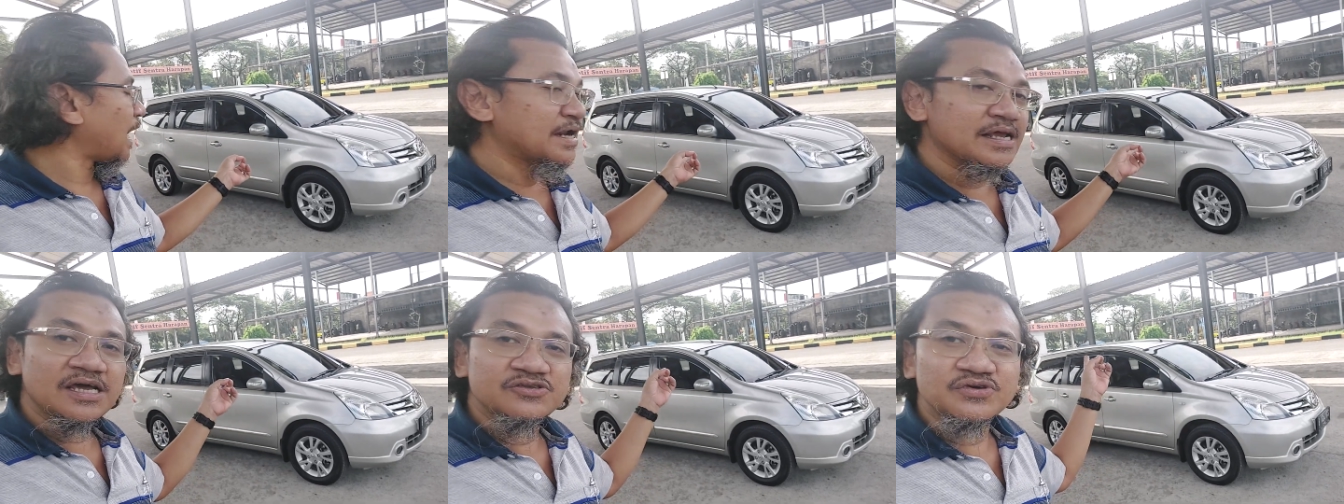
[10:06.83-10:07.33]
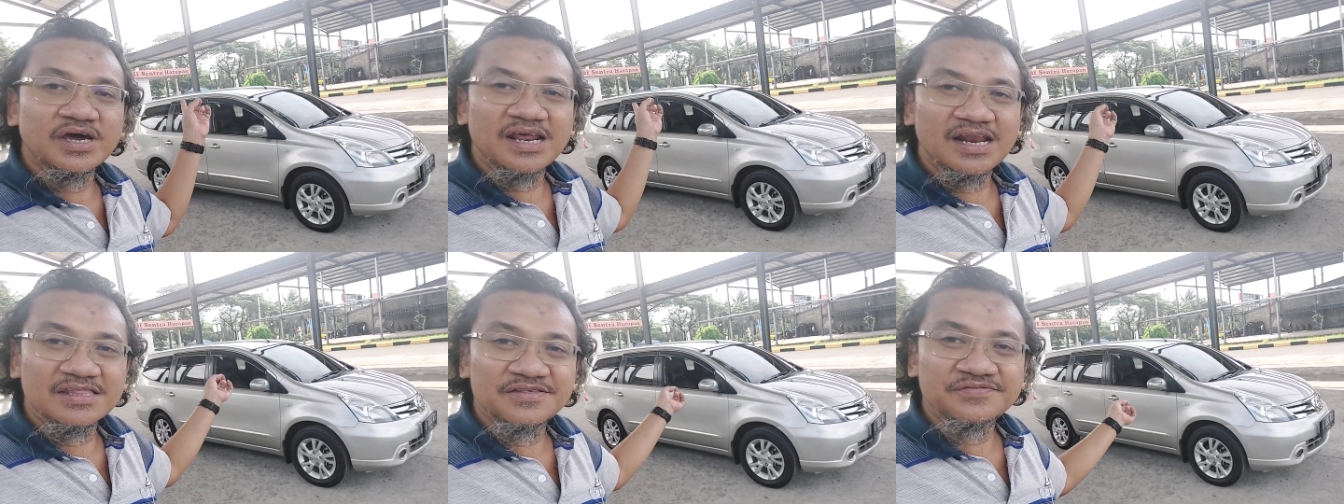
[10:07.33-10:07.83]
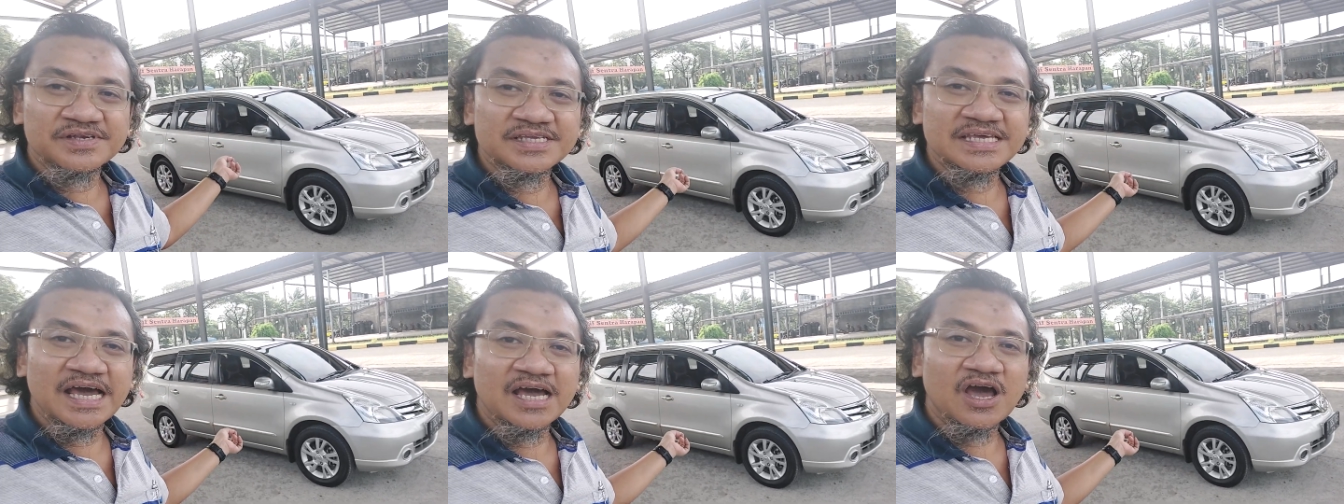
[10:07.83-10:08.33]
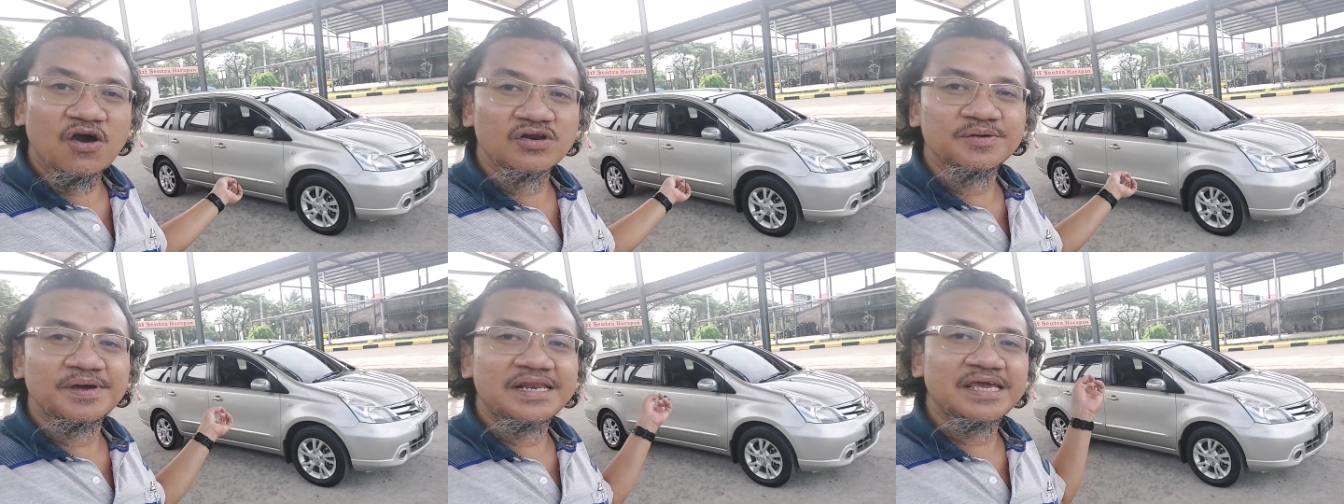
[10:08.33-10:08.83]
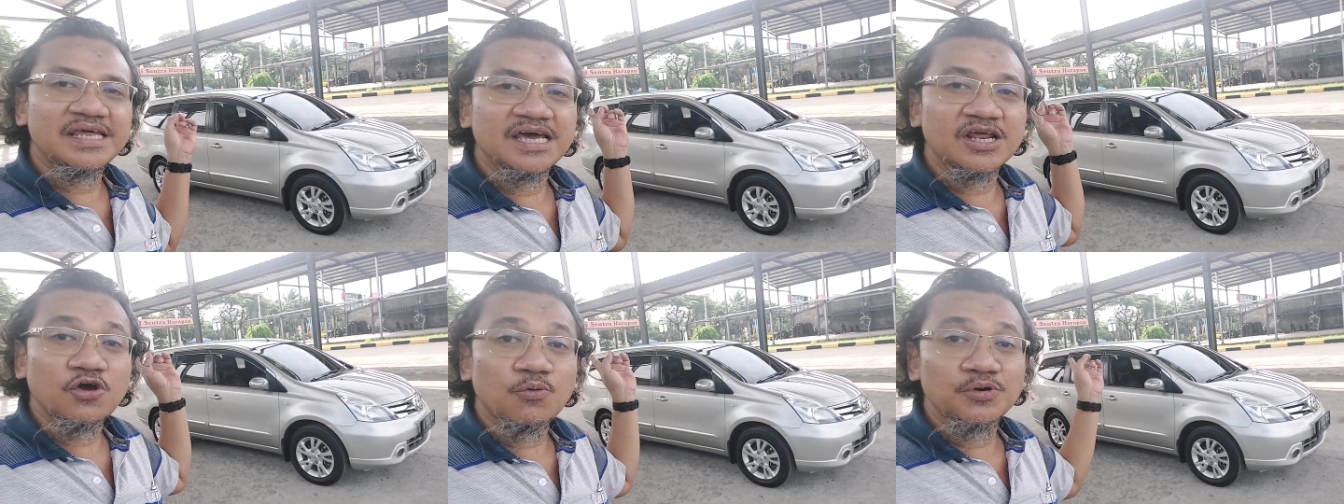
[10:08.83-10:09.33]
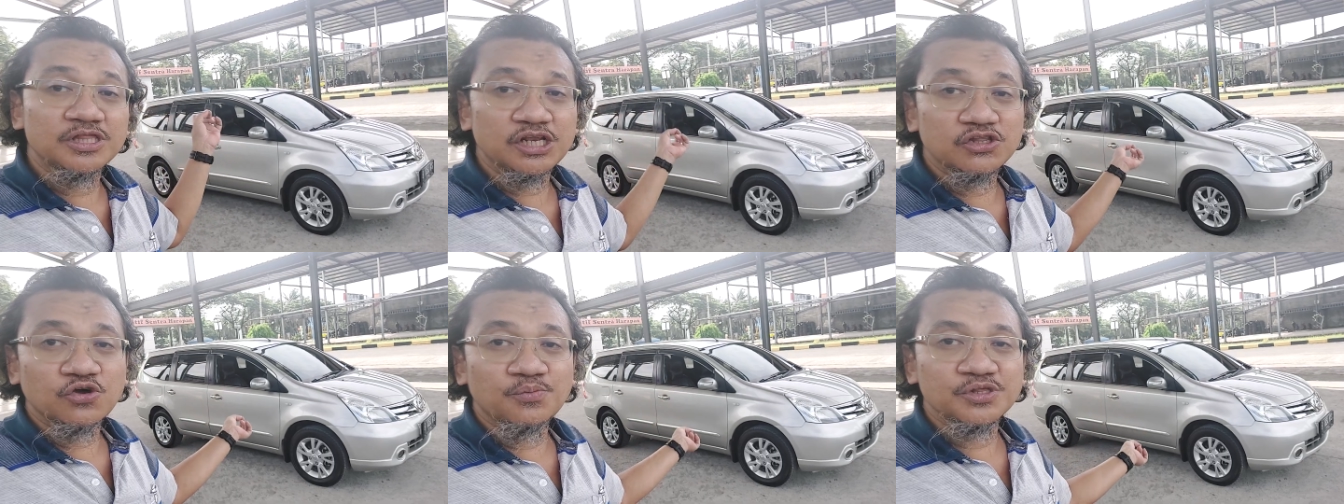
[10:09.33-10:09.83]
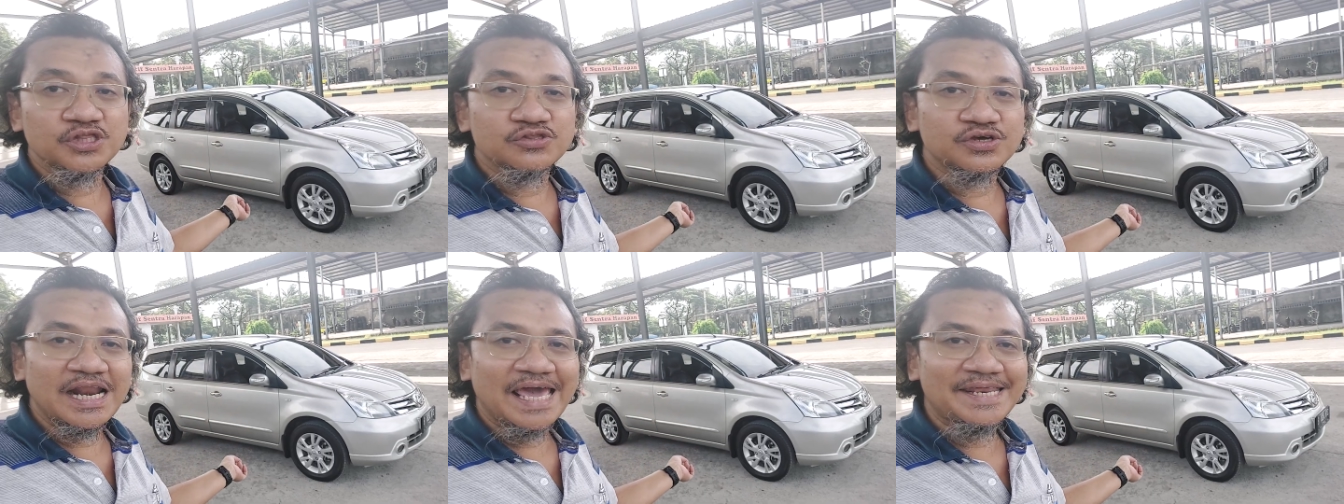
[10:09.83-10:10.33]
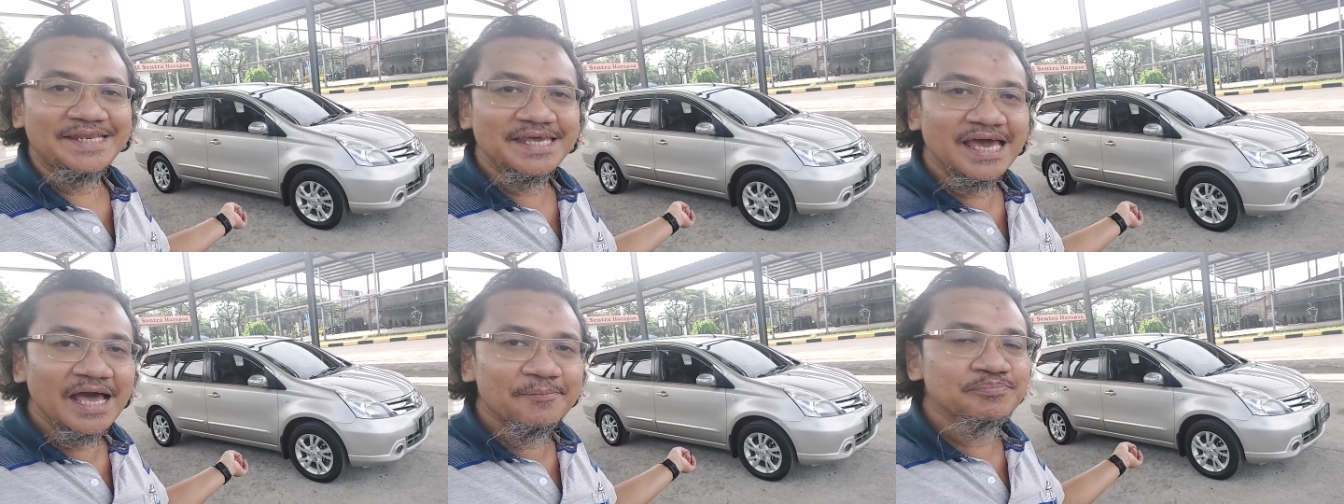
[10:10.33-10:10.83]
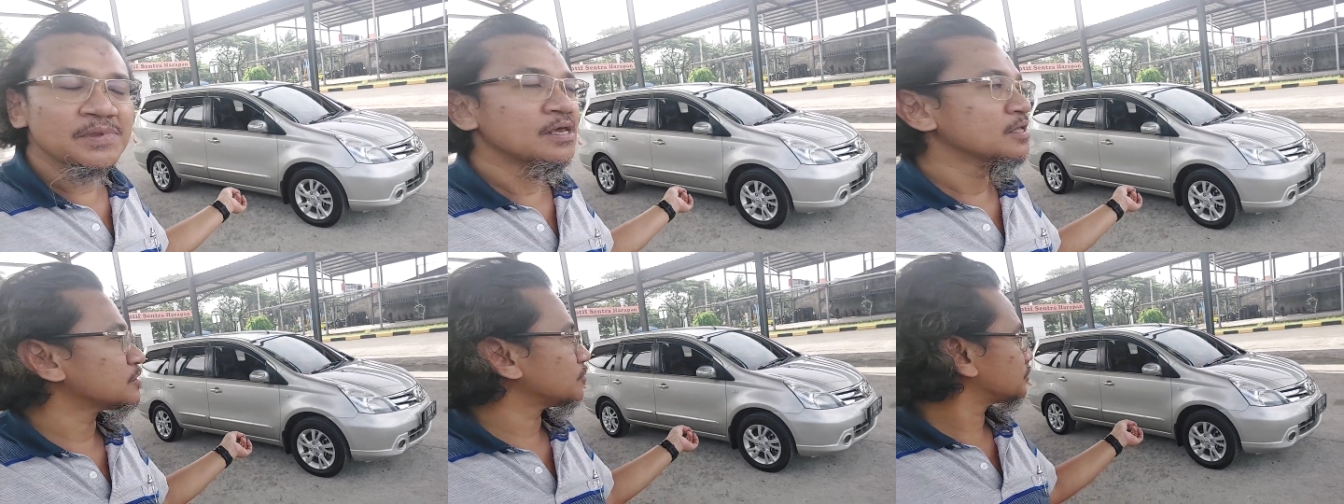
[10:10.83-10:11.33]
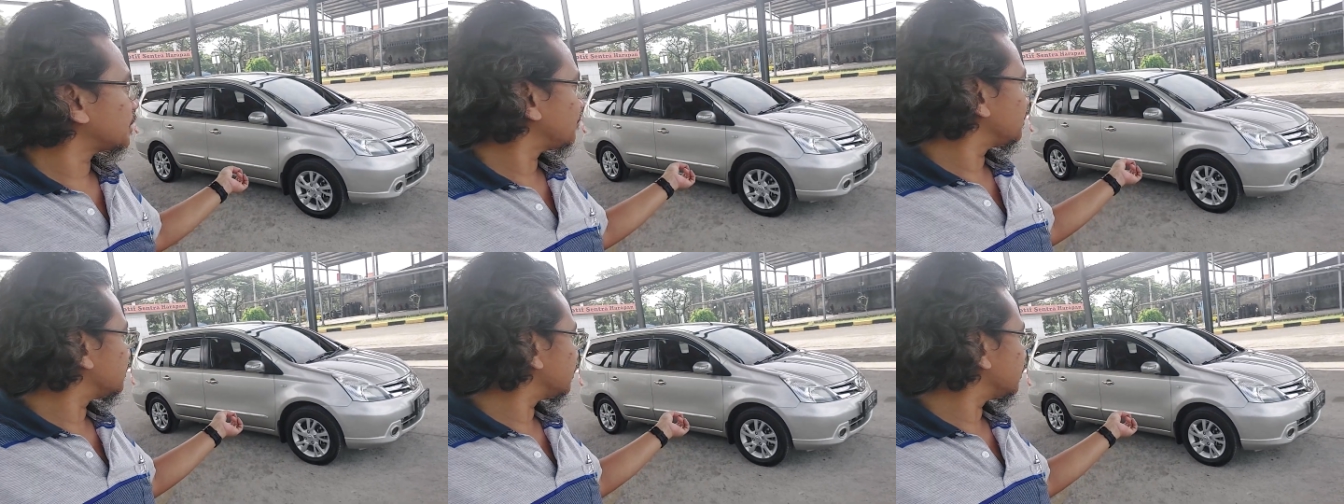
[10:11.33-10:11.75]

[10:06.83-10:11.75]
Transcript: harga juga relatif terjangkau dibandingin dengan komputer-komputer lainnya terus habis